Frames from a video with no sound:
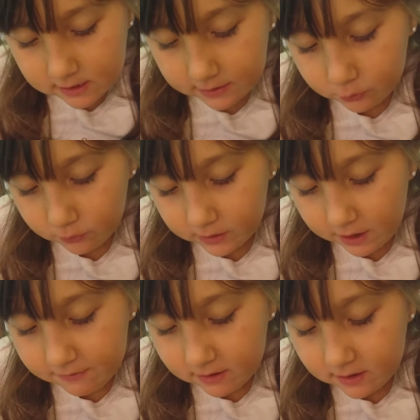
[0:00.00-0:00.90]

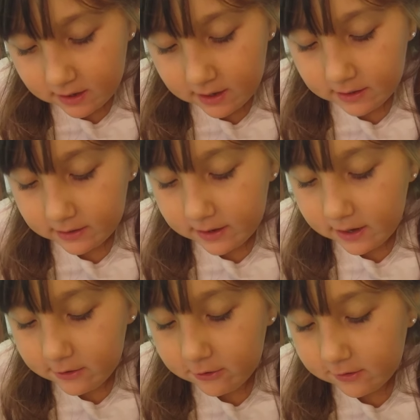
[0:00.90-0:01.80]
estudiaban en
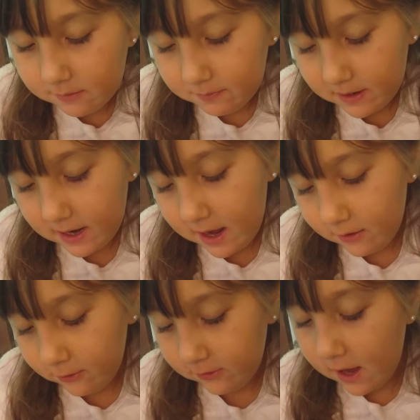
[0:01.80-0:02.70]
grados
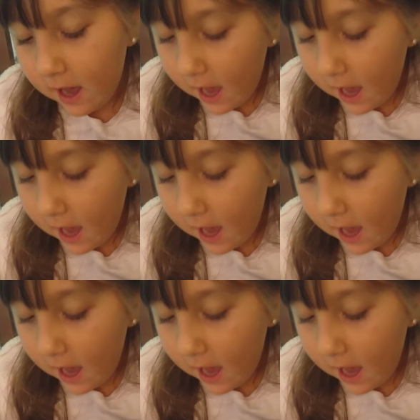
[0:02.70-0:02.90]
separados.